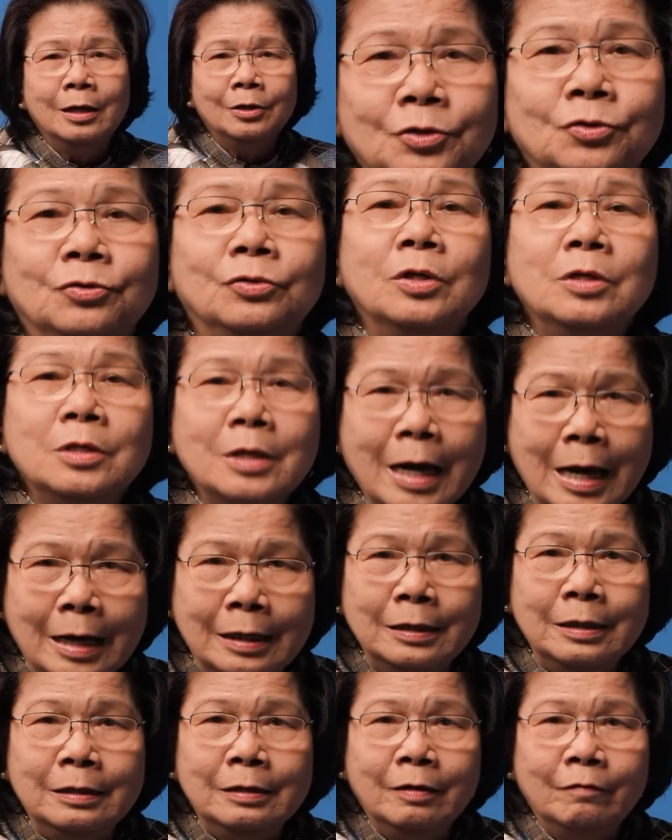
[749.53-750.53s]
được tin
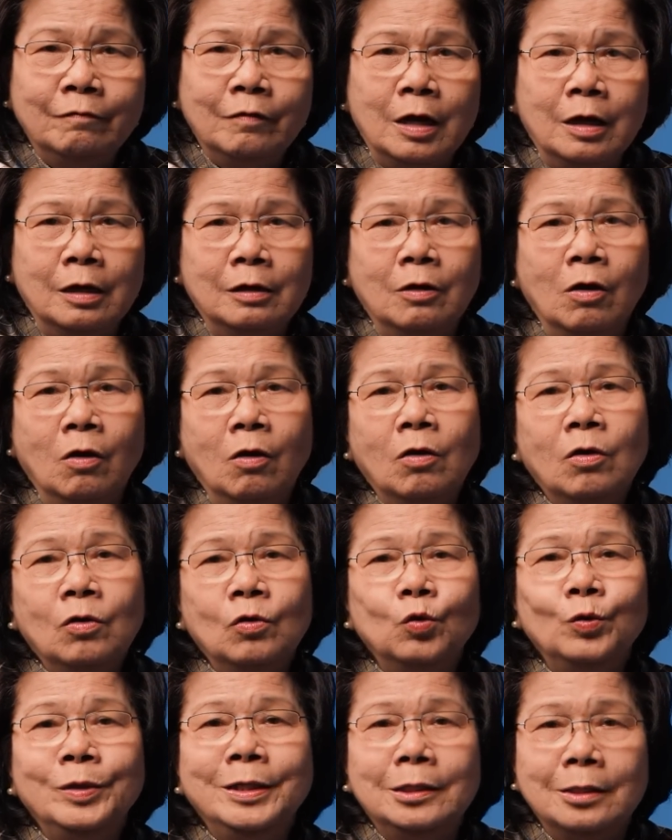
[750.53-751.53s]
cậy và
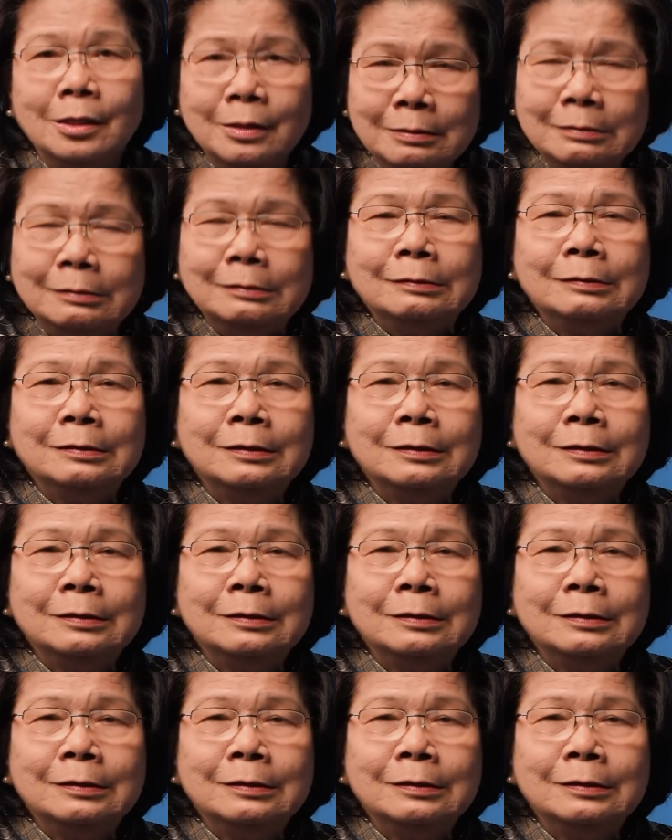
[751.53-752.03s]
có uy tín